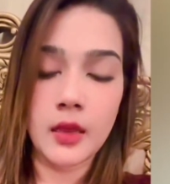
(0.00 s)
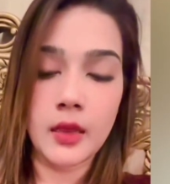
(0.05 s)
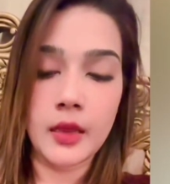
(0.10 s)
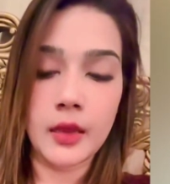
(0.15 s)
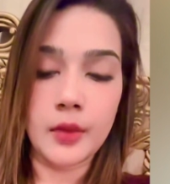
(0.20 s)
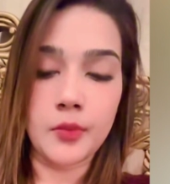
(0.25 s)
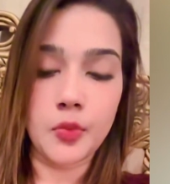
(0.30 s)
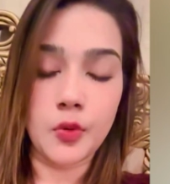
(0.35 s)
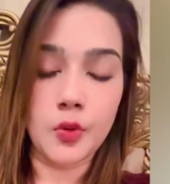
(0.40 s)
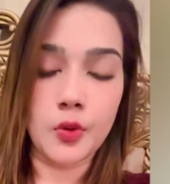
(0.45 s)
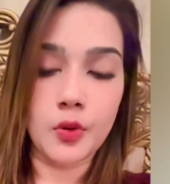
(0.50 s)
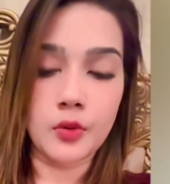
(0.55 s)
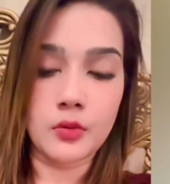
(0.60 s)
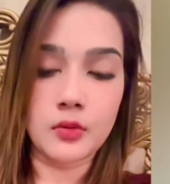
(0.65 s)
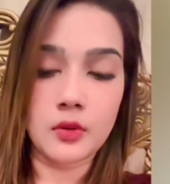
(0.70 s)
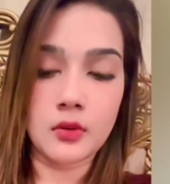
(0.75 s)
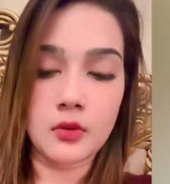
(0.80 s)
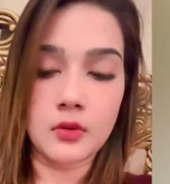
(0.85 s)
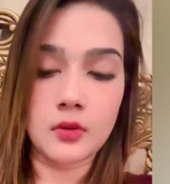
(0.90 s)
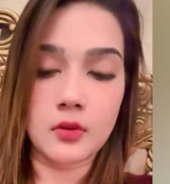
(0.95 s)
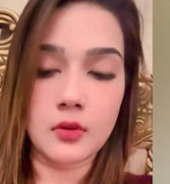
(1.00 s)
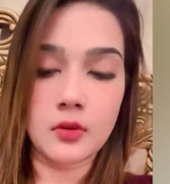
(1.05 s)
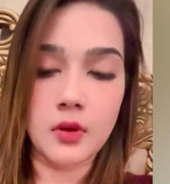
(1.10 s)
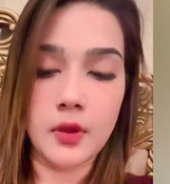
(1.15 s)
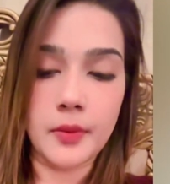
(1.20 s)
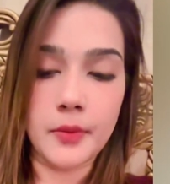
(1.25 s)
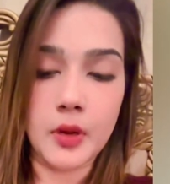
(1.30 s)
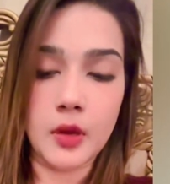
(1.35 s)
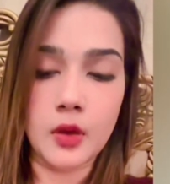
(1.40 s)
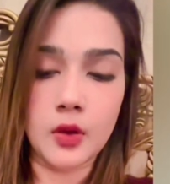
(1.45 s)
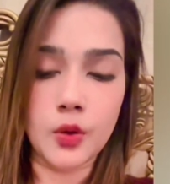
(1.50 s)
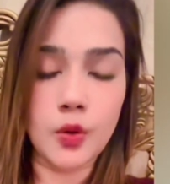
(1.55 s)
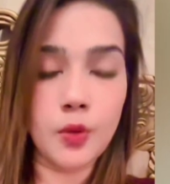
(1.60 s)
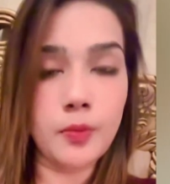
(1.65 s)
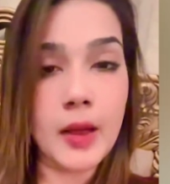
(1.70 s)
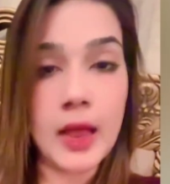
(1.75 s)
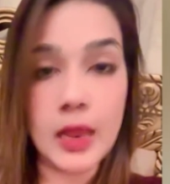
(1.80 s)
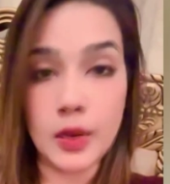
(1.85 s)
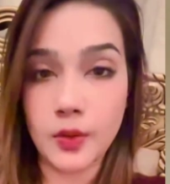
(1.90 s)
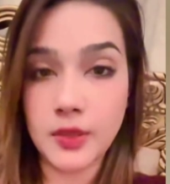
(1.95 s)
এবং আমরা খুব
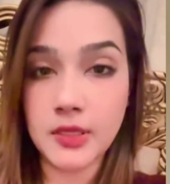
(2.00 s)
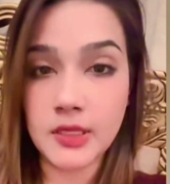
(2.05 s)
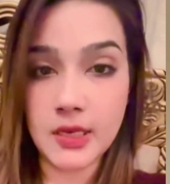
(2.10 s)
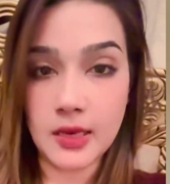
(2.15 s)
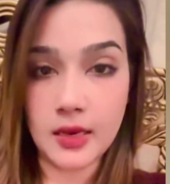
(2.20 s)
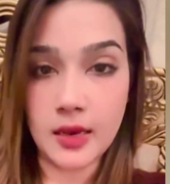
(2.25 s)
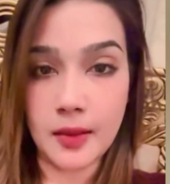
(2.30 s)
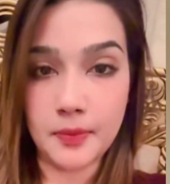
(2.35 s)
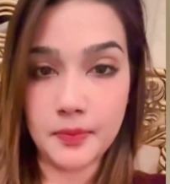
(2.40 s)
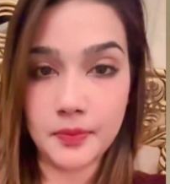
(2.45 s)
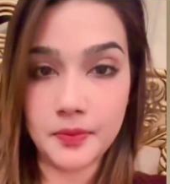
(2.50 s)
ভালোই ছিলাম